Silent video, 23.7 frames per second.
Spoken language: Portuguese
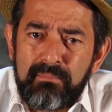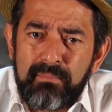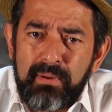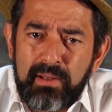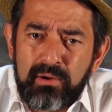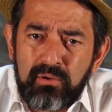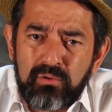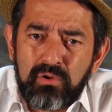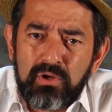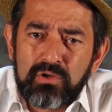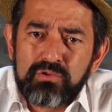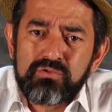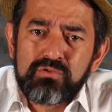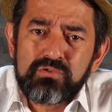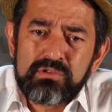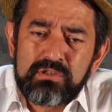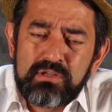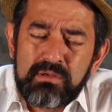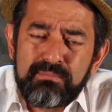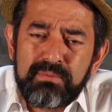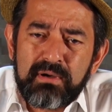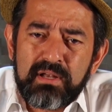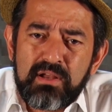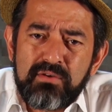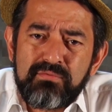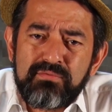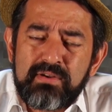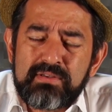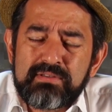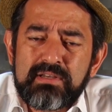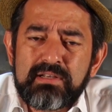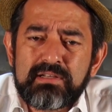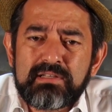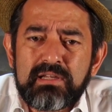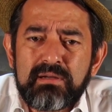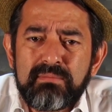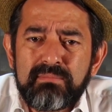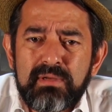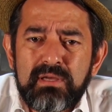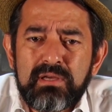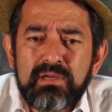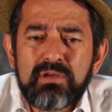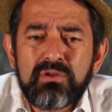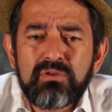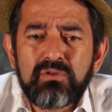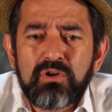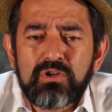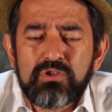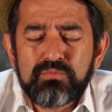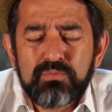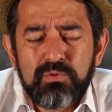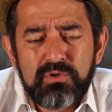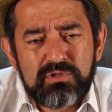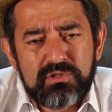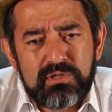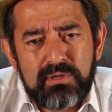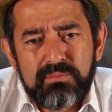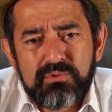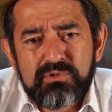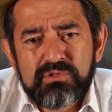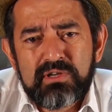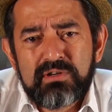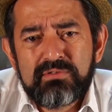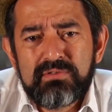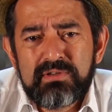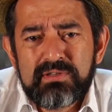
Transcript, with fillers: para o nosso sim, para fazer também que nós possamos ser